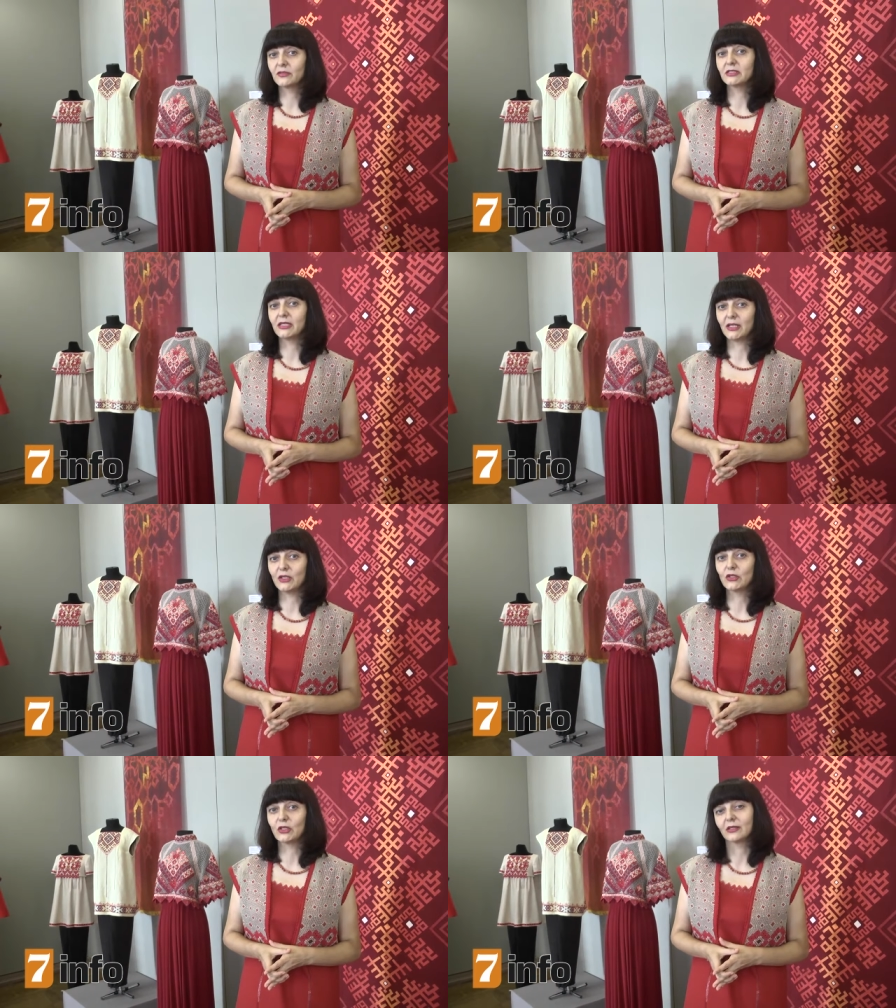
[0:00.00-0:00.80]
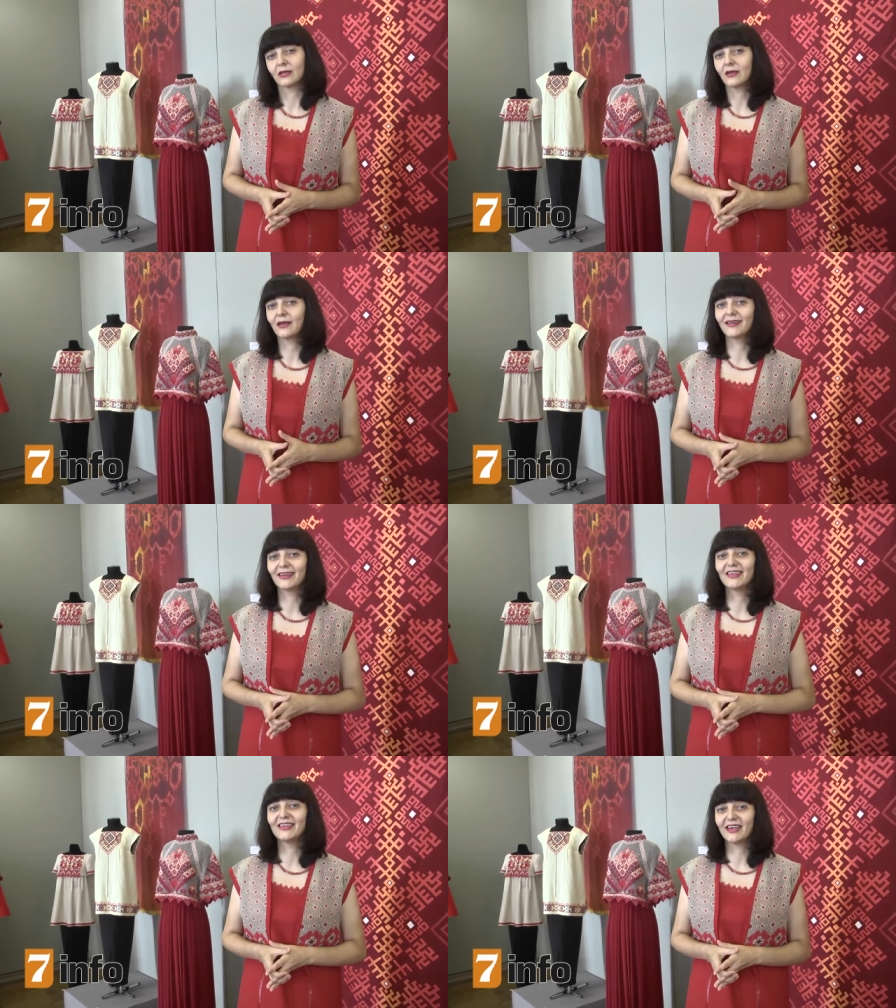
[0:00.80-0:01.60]
встречи,
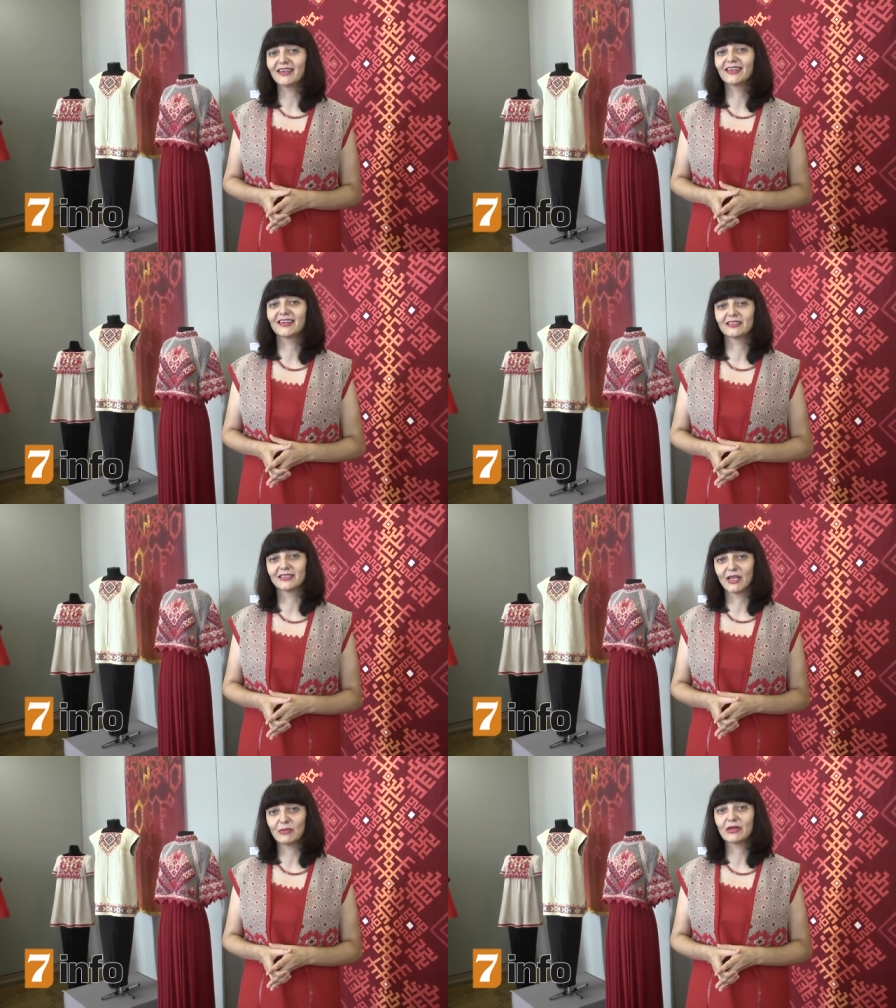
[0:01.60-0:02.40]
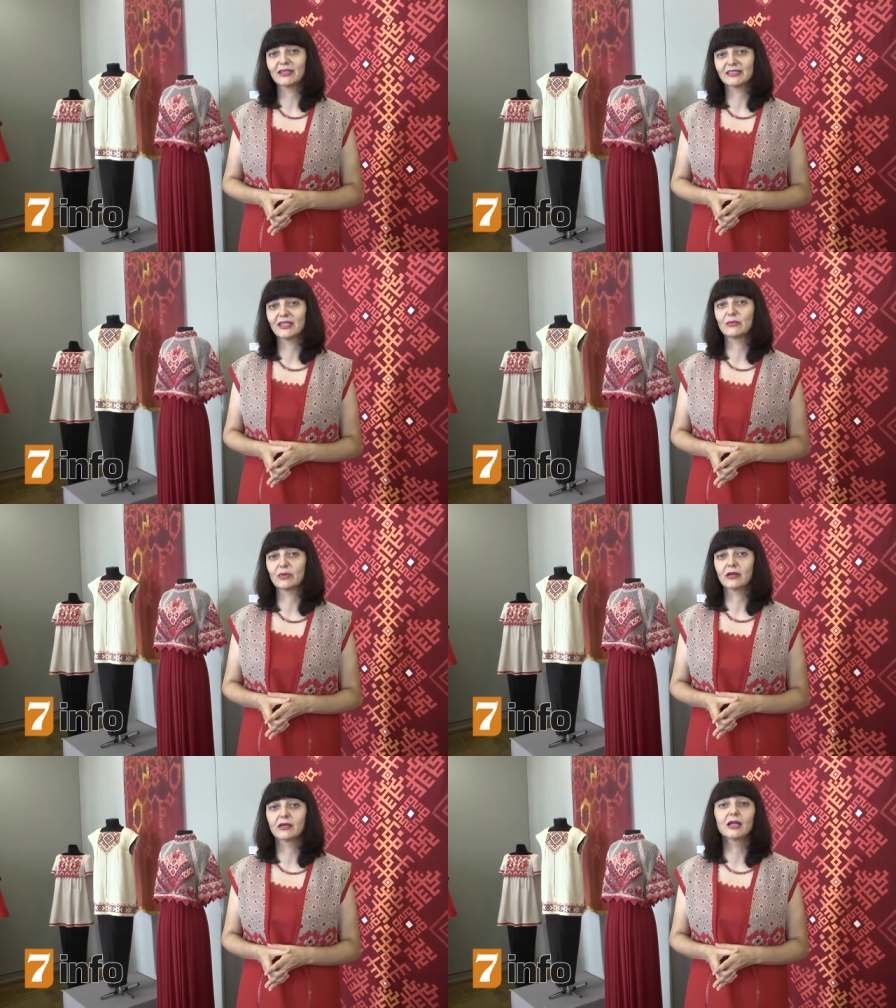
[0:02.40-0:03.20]
такая яркая, разнообразная
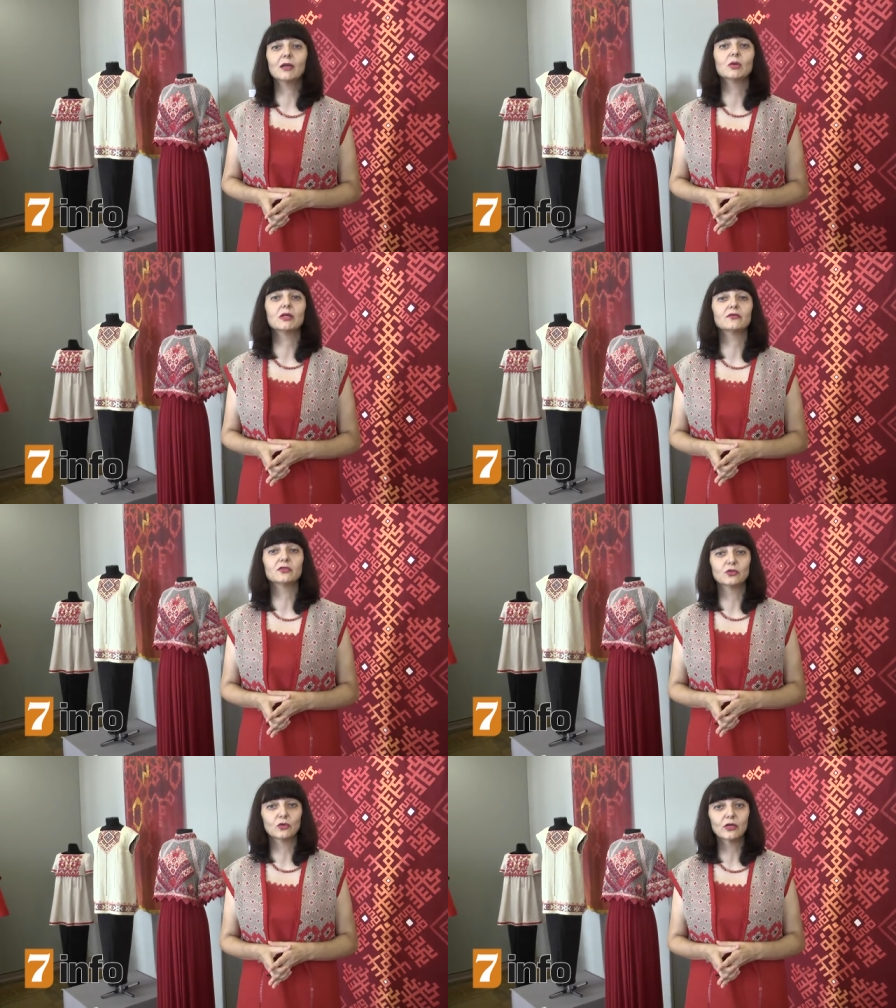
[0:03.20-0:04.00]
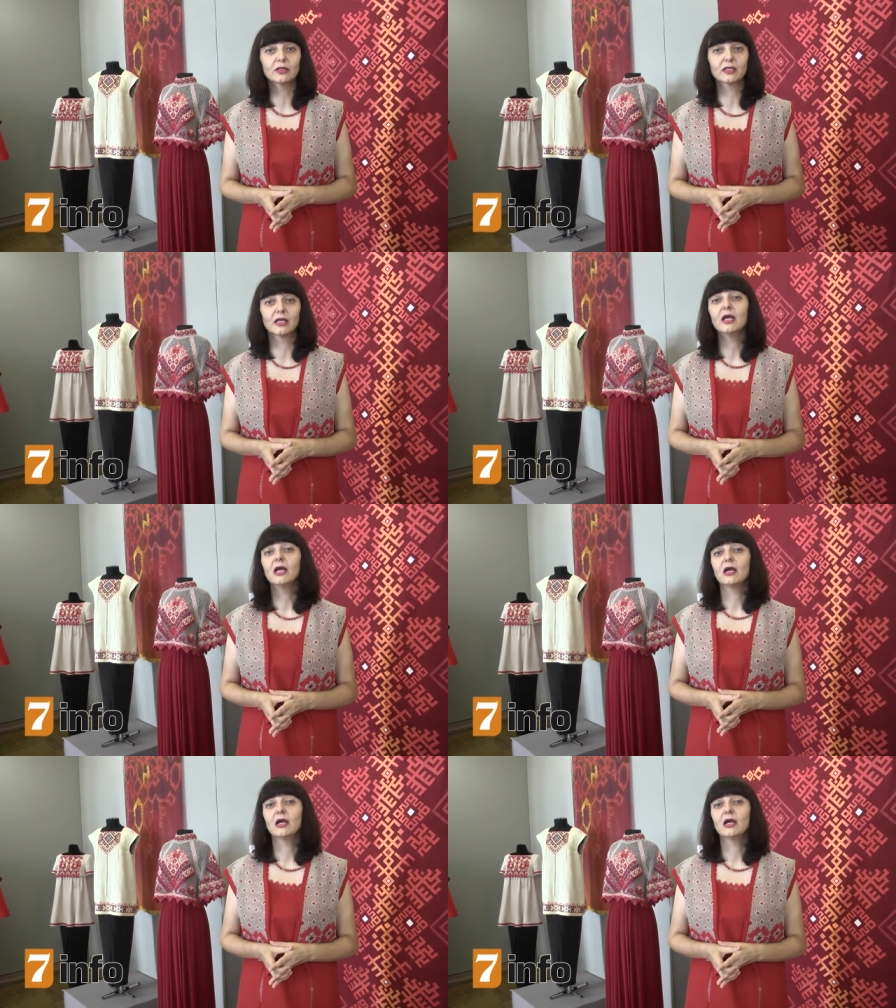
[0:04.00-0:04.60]
программа, и все это